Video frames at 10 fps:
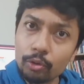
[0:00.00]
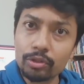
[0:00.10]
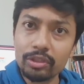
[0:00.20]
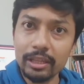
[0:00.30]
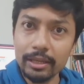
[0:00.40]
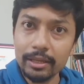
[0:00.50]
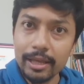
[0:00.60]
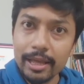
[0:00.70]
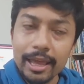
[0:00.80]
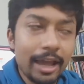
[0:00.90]
করতে
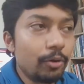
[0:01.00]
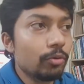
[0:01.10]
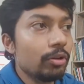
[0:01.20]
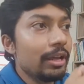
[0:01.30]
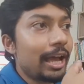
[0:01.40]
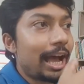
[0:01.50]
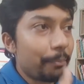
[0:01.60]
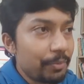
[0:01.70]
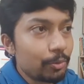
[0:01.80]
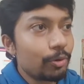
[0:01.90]
এখন
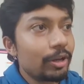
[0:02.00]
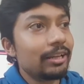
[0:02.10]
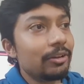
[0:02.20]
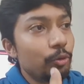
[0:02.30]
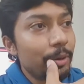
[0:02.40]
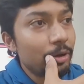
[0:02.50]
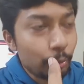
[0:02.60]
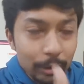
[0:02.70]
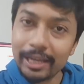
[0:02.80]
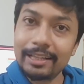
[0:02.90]
আপনি কোনো একটা গ্রুপে
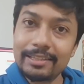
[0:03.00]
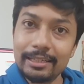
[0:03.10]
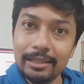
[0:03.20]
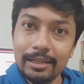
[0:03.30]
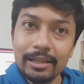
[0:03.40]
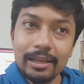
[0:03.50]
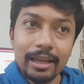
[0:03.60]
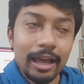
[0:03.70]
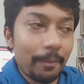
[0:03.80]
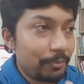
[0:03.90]
ঢুকে গেছেন
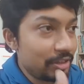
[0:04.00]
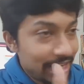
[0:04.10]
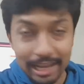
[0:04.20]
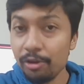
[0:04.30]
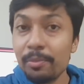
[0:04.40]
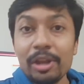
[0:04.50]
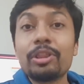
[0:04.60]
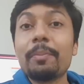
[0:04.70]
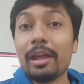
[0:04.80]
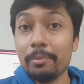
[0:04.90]
আপনি চাইলেও বের
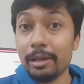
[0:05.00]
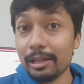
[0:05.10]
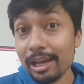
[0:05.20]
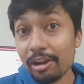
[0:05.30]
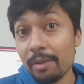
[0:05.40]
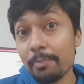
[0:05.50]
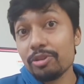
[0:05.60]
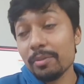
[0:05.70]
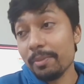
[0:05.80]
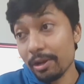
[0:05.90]
হতে পারবেন না কারণ আপনি
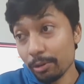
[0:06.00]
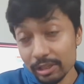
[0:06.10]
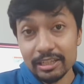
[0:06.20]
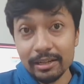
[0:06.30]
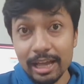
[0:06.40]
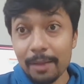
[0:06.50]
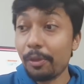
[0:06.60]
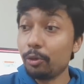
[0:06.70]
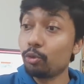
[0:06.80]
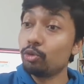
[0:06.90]
যদি বের হতে যান
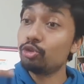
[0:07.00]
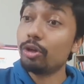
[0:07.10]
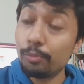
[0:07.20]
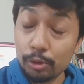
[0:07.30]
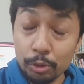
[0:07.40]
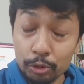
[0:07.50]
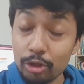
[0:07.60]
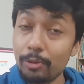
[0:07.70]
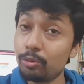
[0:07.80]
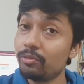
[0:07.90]
আপনাকে নতুন সম্পর্ক করতে
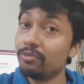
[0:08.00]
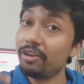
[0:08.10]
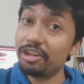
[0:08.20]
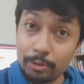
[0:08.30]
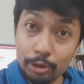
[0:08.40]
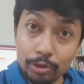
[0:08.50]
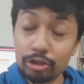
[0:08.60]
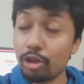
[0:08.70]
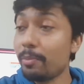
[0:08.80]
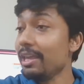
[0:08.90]
হবে নতুন ফ্রেন্ডশিপ তৈরি
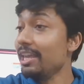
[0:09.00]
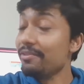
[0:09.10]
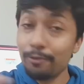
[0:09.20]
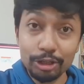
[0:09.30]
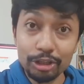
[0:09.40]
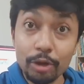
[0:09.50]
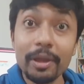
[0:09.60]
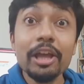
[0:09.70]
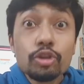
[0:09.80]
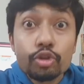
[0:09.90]
করতে হবে এফোর্ট দিতে হবে
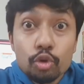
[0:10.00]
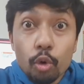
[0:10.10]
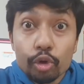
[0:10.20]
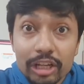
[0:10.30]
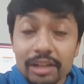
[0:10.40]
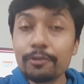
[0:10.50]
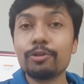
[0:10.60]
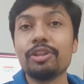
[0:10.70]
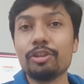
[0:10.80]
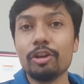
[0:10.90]
সোশ্যাল এফোর্ট
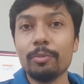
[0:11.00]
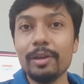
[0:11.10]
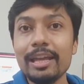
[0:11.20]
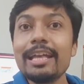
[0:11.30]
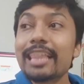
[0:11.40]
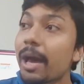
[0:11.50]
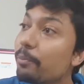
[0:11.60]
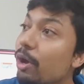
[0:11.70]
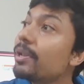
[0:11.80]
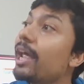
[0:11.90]
দিতে হবে তারপর
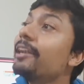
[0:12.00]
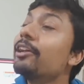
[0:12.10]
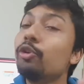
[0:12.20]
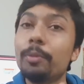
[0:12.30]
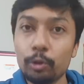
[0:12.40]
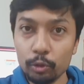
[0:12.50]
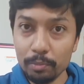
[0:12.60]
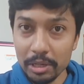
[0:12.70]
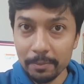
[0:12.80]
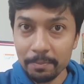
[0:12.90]
আপনি আরেকটা গ্রুপে
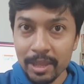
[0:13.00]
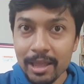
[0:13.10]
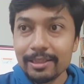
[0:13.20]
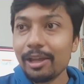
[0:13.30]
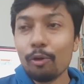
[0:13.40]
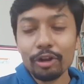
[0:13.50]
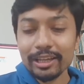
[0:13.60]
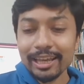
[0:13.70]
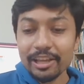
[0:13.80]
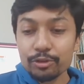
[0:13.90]
ঢুকবেন তাই
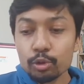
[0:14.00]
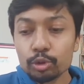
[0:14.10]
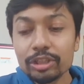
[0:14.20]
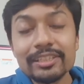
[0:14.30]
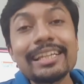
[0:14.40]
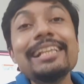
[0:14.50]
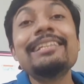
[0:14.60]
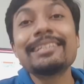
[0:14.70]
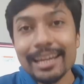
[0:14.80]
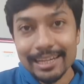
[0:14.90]
অনেকে এই সোশ্যাল
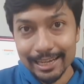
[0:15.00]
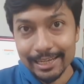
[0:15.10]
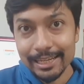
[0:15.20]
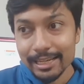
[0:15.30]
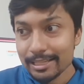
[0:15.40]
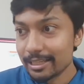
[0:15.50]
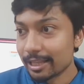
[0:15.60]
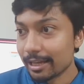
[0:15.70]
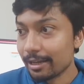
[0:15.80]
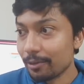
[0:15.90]
স্কিলসটাই নেই যে
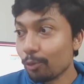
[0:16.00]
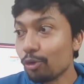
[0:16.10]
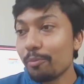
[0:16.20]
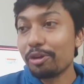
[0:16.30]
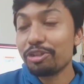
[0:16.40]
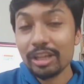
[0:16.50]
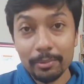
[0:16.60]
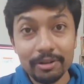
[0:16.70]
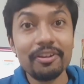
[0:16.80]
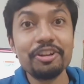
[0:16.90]
তারা অন্য মানুষের সাথে
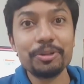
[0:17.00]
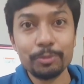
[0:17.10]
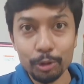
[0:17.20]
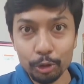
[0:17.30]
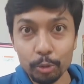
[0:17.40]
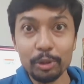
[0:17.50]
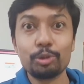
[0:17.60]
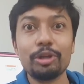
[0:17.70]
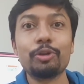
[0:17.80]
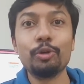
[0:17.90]
আবার ফ্রেন্ডশিপ তৈরি করবে
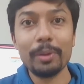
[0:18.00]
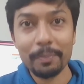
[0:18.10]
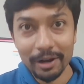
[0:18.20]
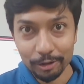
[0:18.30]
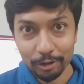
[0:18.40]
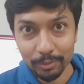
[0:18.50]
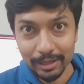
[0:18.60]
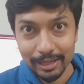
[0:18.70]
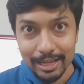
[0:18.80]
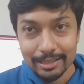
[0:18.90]
নতুন একটা গ্রুপে পার্ট হবে
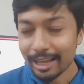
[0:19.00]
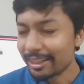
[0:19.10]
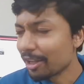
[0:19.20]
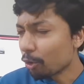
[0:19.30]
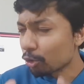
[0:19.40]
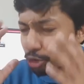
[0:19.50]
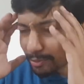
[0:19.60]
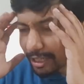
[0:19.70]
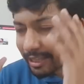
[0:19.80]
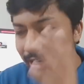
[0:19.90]
তাই তারা অত সব
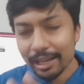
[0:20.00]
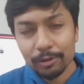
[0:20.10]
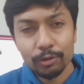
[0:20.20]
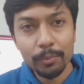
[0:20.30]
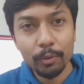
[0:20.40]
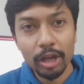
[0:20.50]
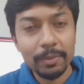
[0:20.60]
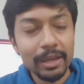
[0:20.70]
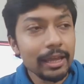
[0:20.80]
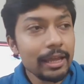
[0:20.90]
চিন্তা না করে ভয়
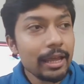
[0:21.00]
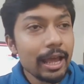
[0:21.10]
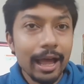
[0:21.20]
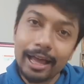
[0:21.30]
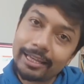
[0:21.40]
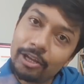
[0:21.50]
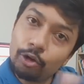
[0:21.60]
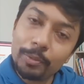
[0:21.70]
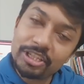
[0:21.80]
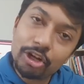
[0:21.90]
পেয়ে আগে
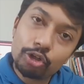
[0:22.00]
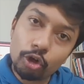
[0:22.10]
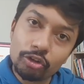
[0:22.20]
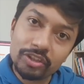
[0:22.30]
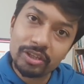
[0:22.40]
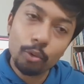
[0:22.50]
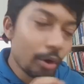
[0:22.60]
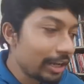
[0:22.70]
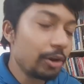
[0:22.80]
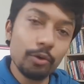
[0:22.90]
গ্রুপে যেটা টক্সিক
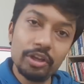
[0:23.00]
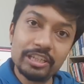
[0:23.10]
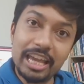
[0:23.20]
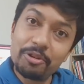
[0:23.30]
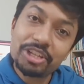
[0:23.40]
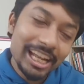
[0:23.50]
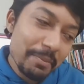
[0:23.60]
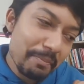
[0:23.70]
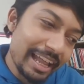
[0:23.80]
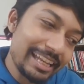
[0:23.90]
ওখানে রয়ে যায় এবং সেখানে
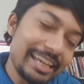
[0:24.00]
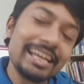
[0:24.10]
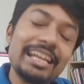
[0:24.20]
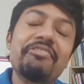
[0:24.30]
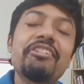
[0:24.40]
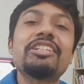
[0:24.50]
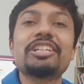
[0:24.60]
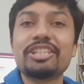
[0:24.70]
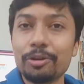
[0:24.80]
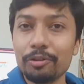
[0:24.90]
মানিয়ে নেওয়ার
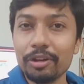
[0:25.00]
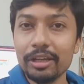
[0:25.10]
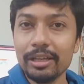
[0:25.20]
চেষ্টা করে